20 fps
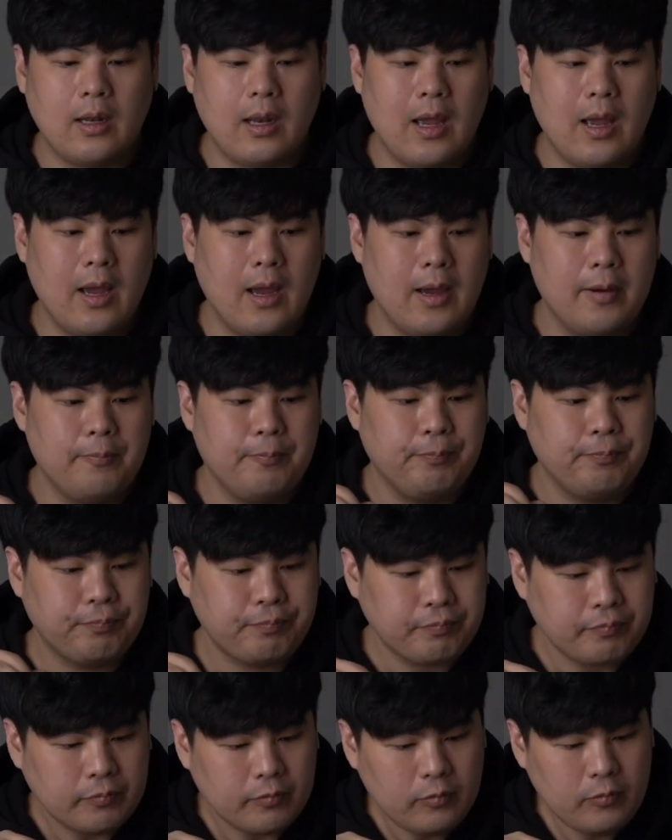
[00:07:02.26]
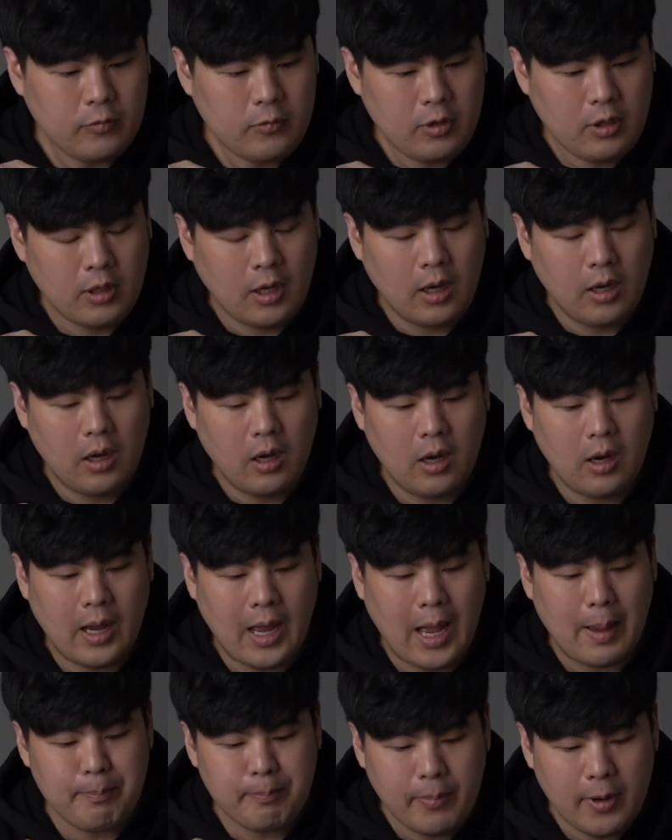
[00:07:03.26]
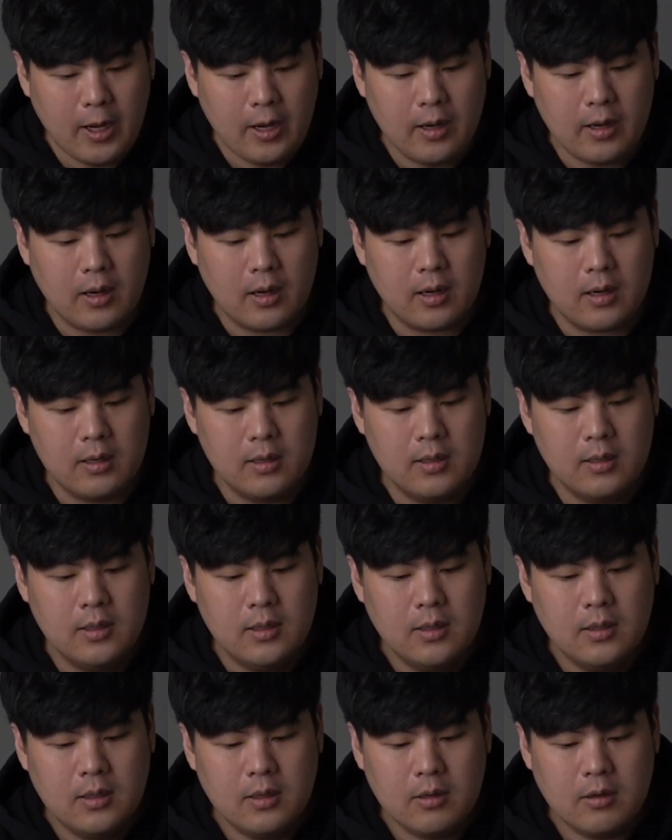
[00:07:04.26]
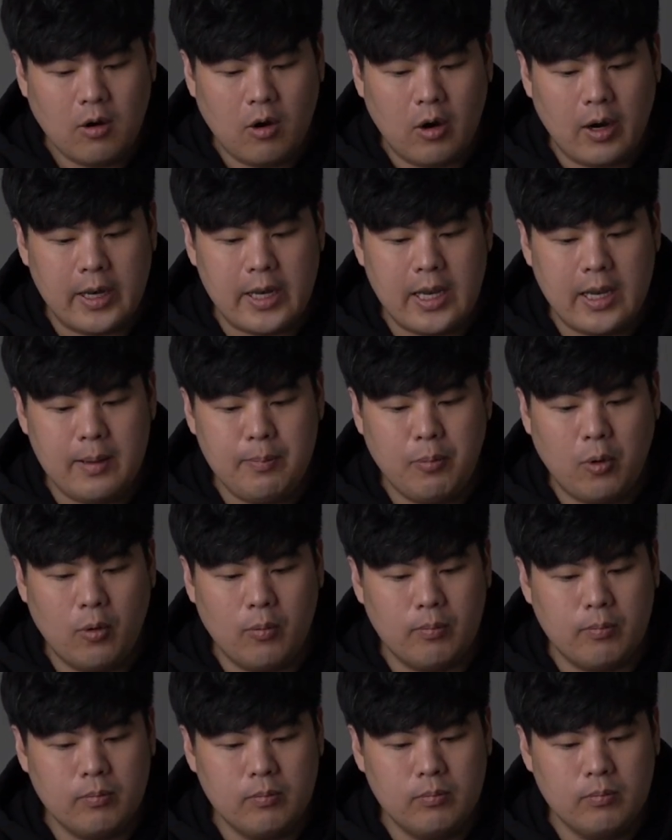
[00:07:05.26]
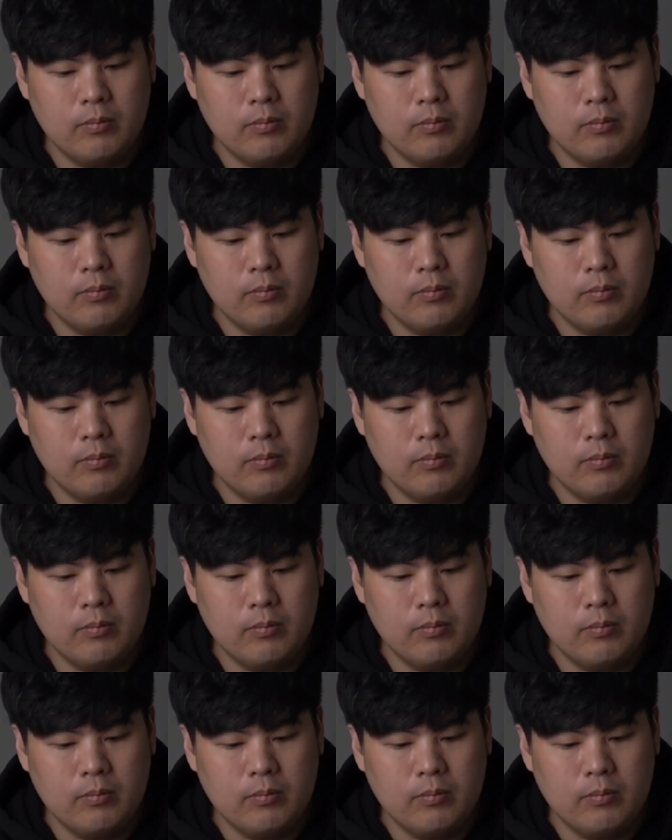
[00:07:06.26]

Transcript: นะฮะ เอ่อ อัปเปอร์ของอันนี้ผม